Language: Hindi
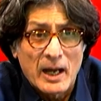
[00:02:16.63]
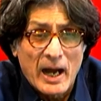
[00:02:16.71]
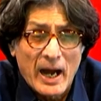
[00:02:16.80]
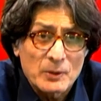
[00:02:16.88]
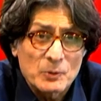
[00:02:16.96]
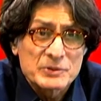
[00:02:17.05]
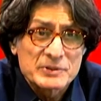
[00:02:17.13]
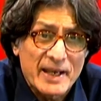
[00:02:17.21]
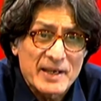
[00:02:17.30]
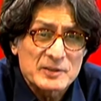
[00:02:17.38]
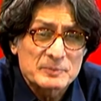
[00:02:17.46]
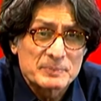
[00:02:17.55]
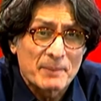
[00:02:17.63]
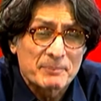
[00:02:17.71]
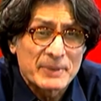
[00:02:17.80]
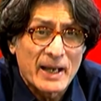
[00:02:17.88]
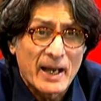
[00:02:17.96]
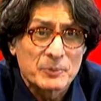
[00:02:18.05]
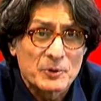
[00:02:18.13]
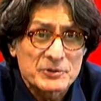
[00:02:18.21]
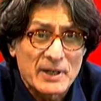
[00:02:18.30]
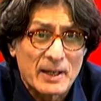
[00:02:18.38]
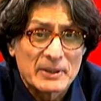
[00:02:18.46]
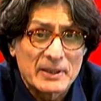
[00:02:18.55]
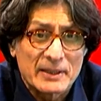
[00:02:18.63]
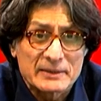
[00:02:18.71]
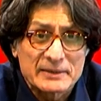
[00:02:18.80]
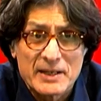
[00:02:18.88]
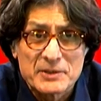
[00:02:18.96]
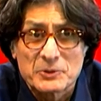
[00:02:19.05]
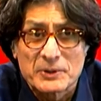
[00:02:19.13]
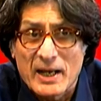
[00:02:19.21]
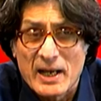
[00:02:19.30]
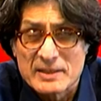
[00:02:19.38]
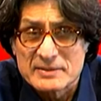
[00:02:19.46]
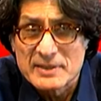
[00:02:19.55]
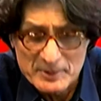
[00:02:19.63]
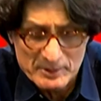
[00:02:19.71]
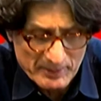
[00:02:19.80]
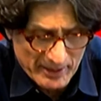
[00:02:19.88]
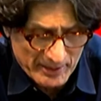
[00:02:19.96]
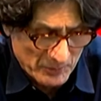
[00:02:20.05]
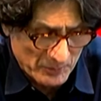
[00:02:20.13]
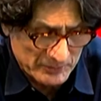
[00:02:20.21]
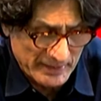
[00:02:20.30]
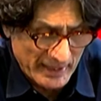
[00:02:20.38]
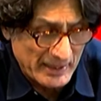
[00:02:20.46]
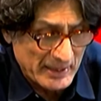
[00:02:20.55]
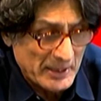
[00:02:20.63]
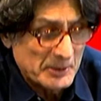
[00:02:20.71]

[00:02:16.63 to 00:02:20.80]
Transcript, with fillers: हर उस केस में अपने आप को शामिल करते हैं जो कि खान साहब के बारे में होता है